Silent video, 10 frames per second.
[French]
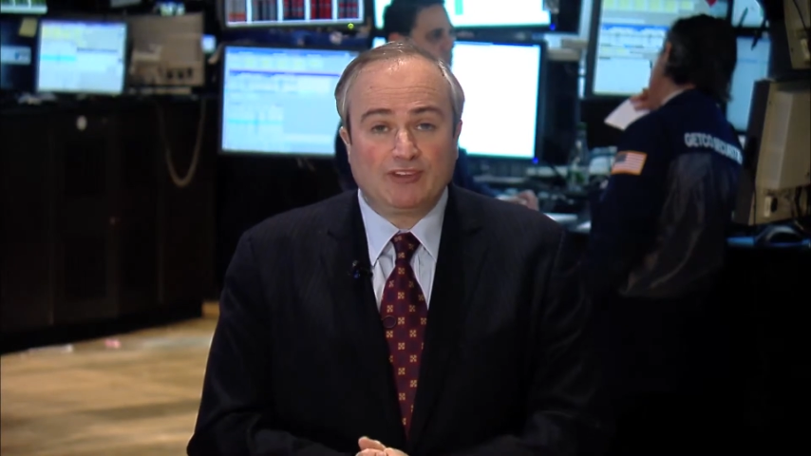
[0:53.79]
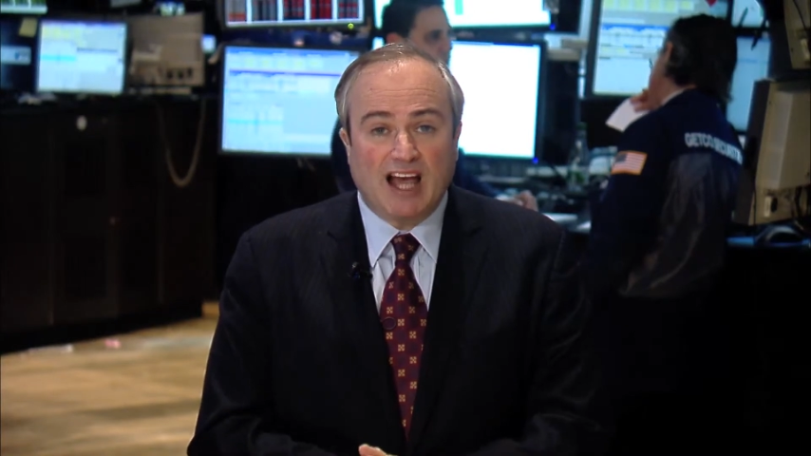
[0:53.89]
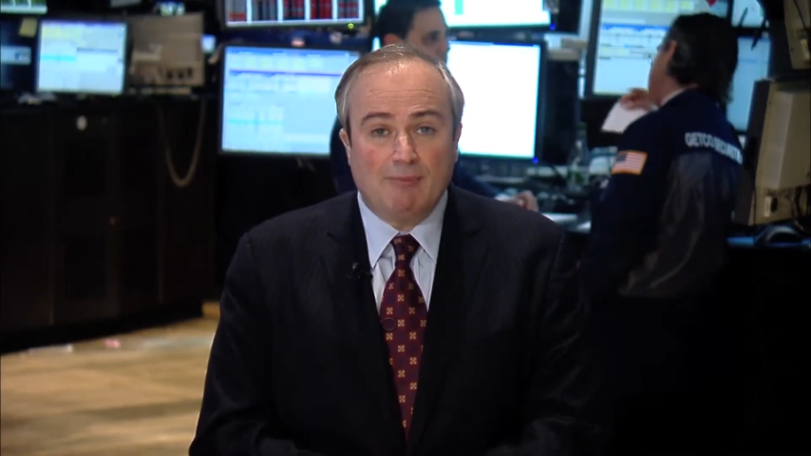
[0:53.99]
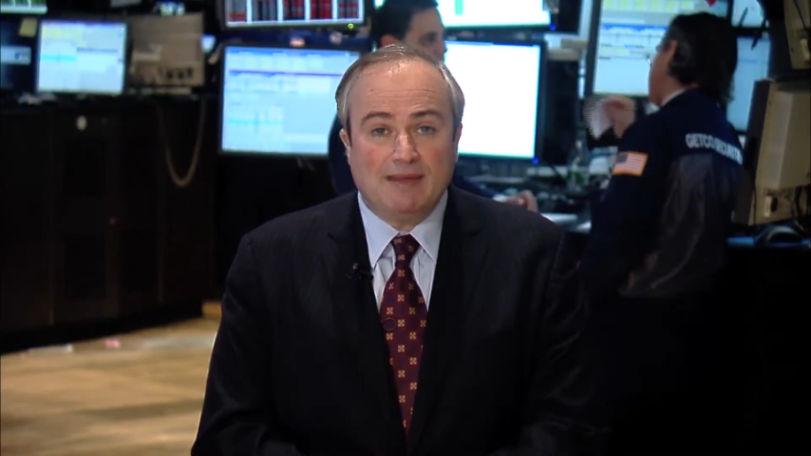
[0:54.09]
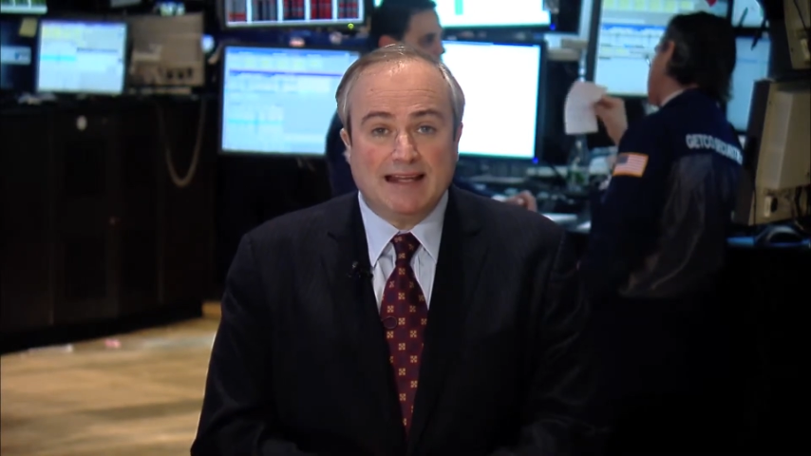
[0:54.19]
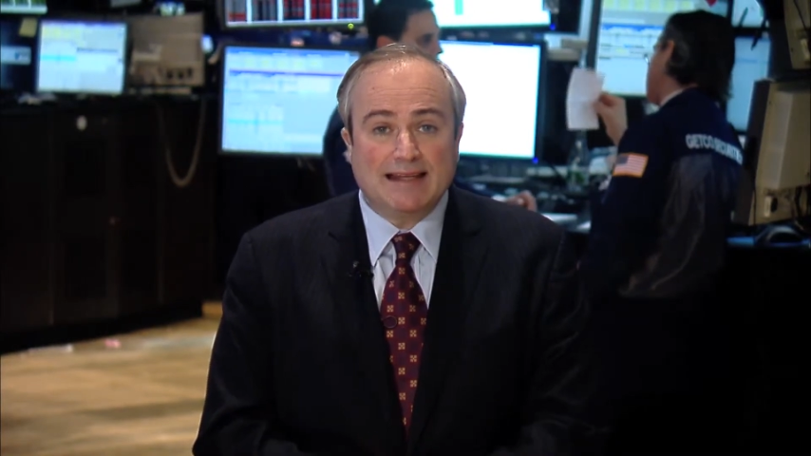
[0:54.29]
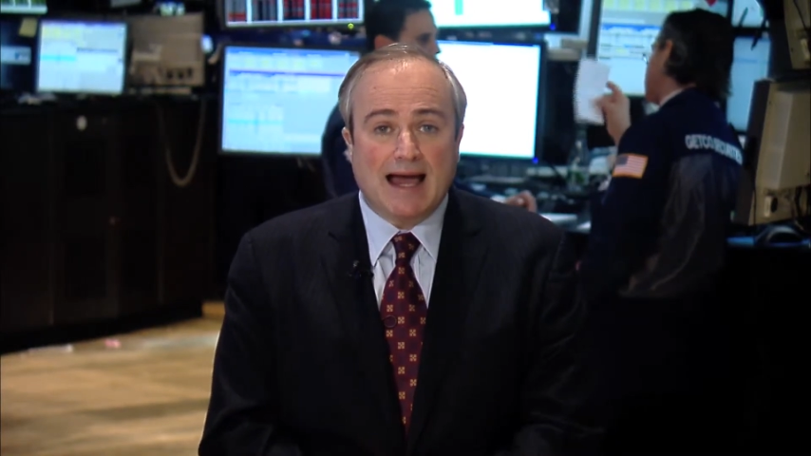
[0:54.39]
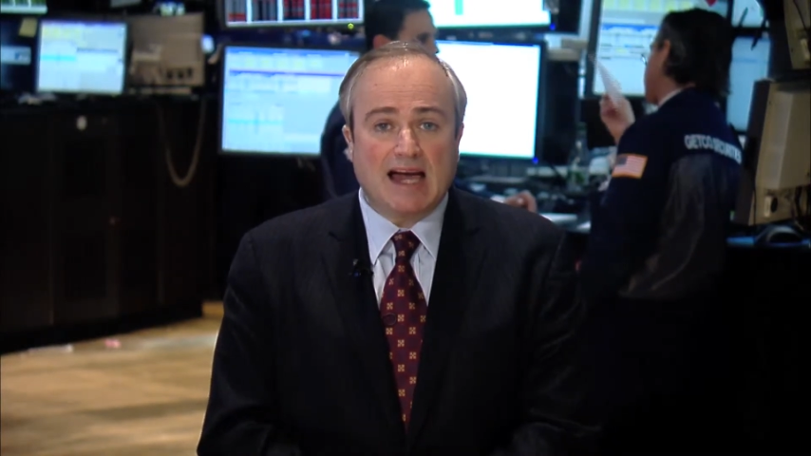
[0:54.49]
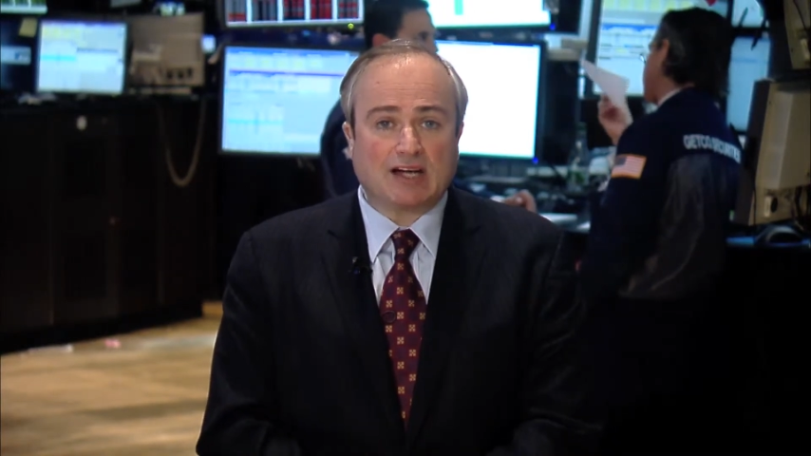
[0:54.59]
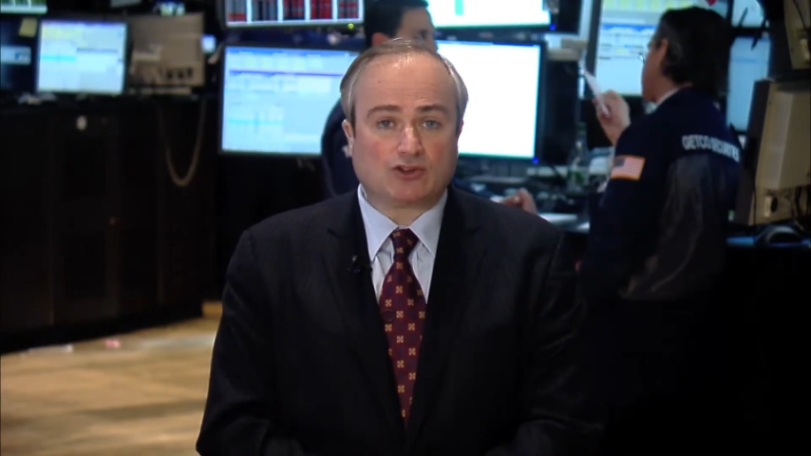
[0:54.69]
d'un
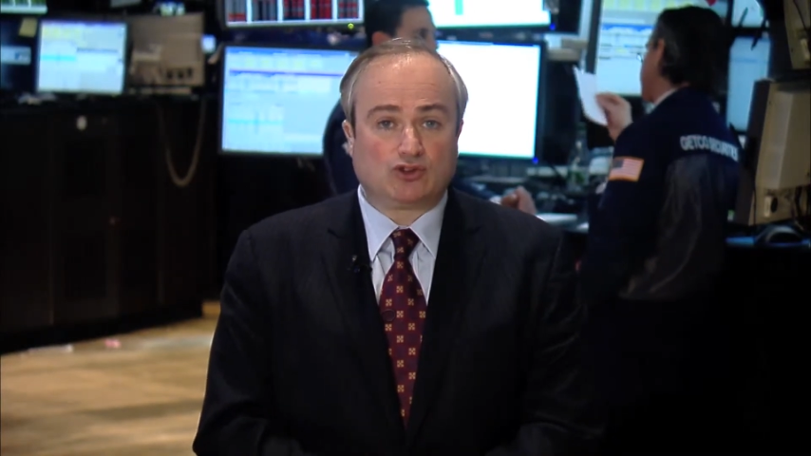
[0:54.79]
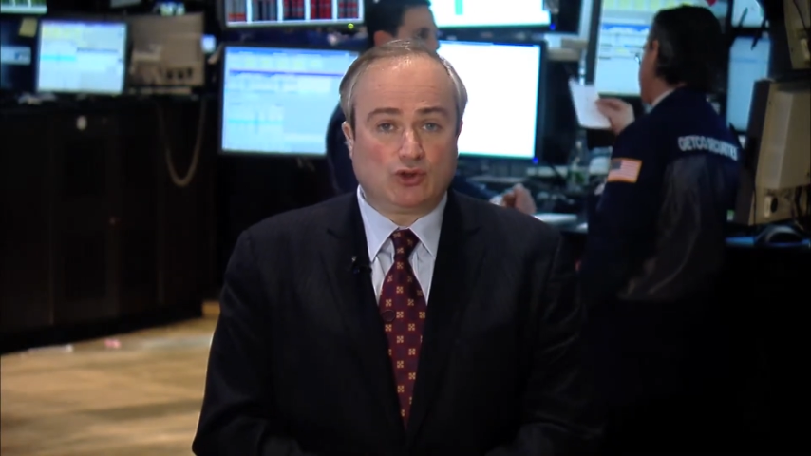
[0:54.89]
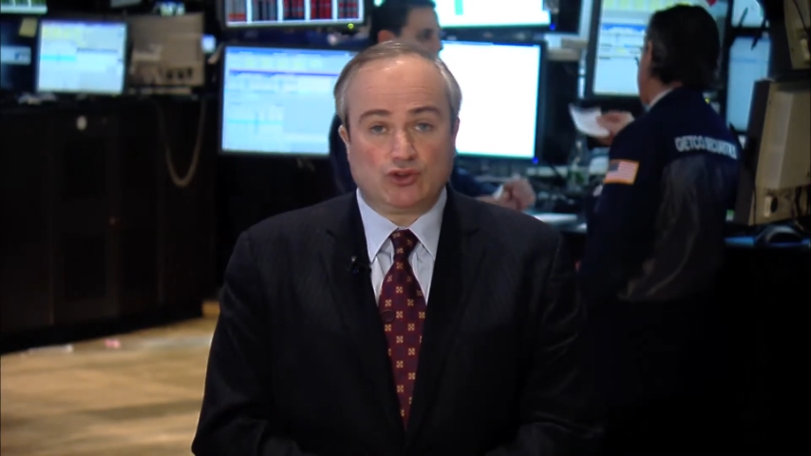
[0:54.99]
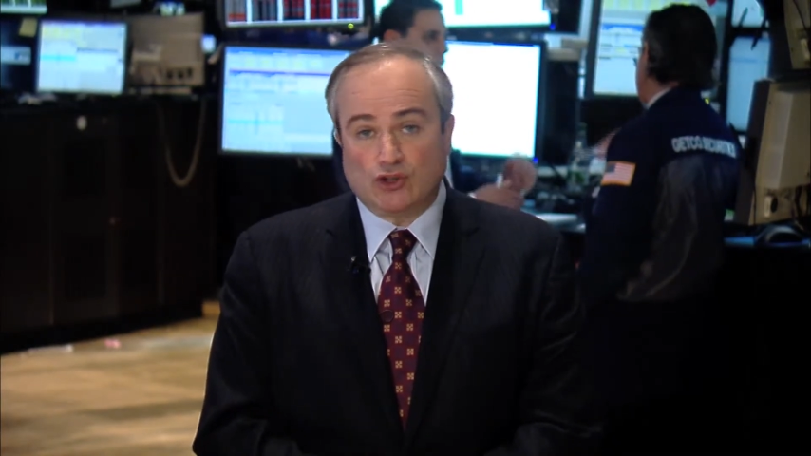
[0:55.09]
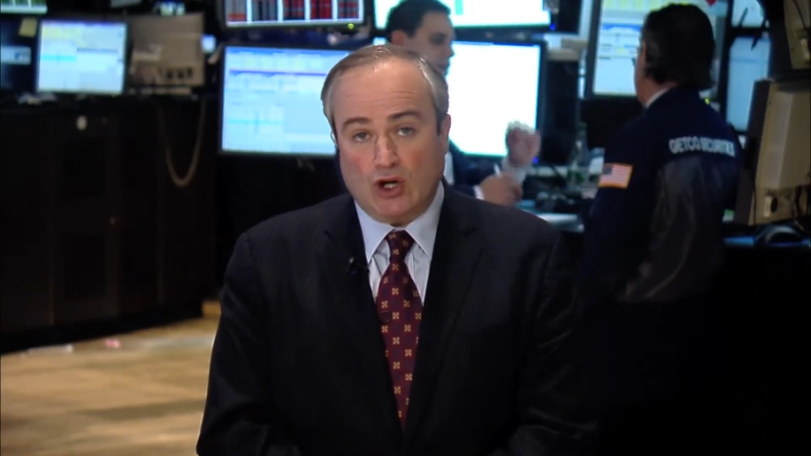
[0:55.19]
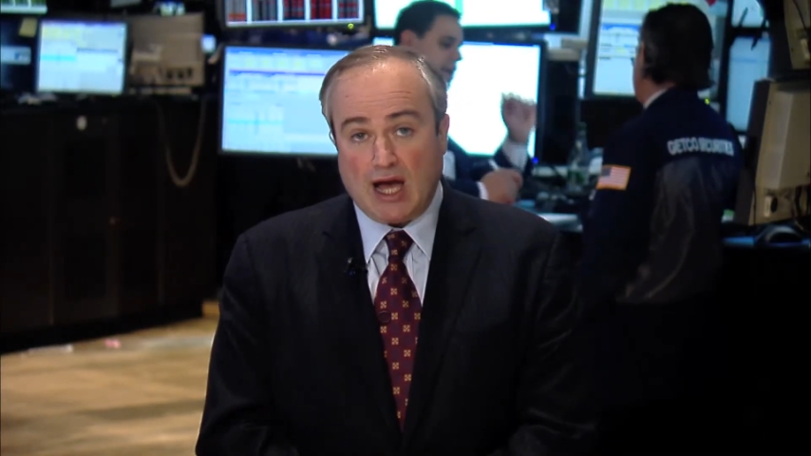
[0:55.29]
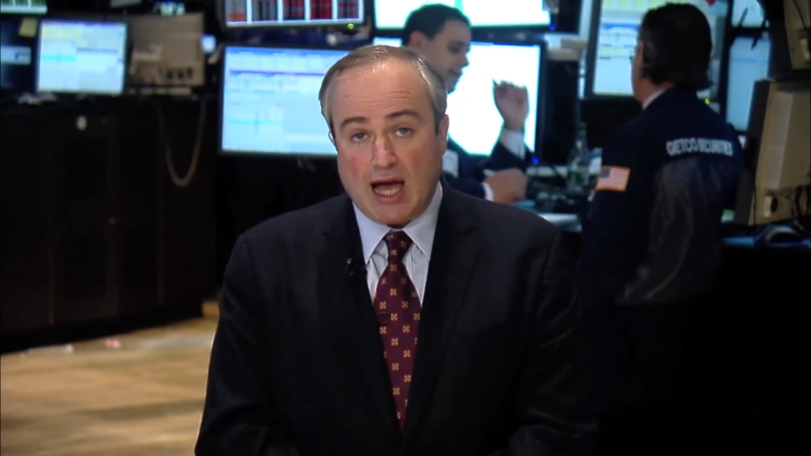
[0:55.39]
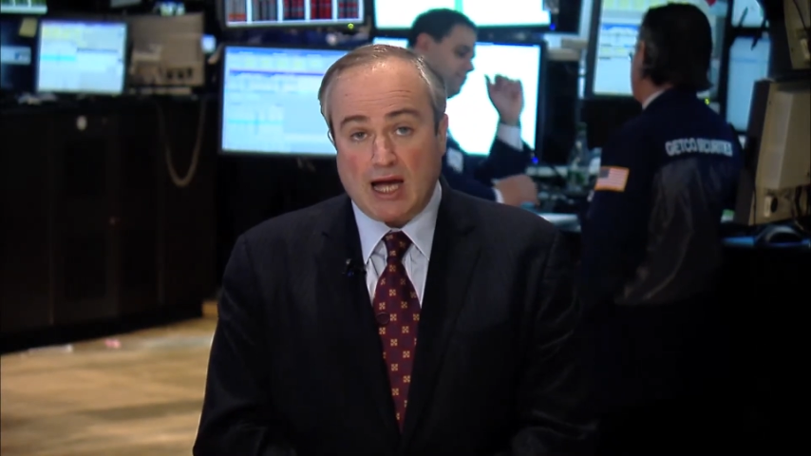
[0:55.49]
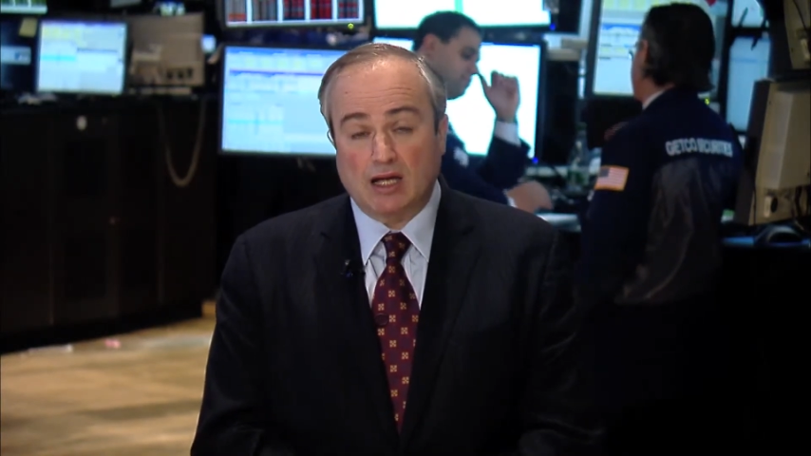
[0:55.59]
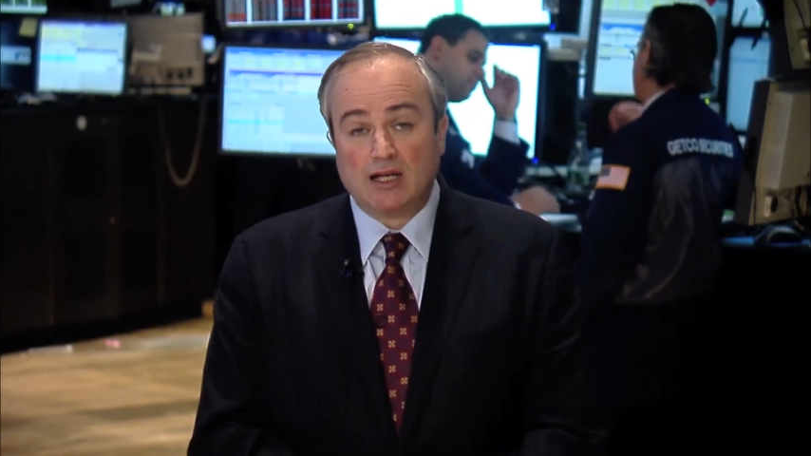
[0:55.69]
milliard de
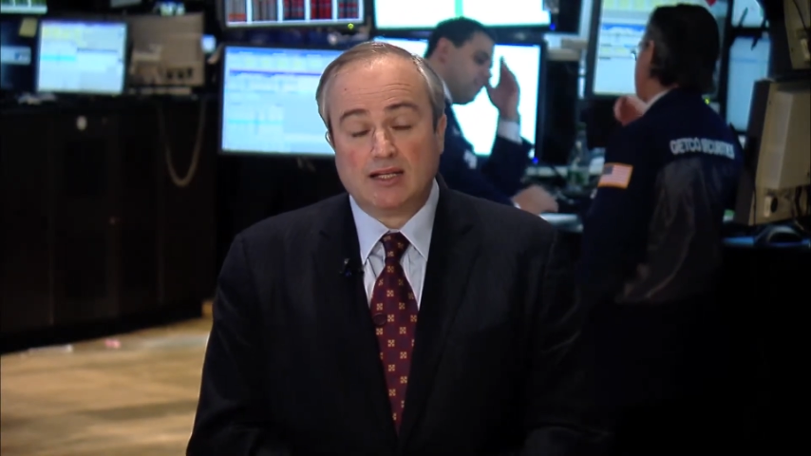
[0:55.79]
dollars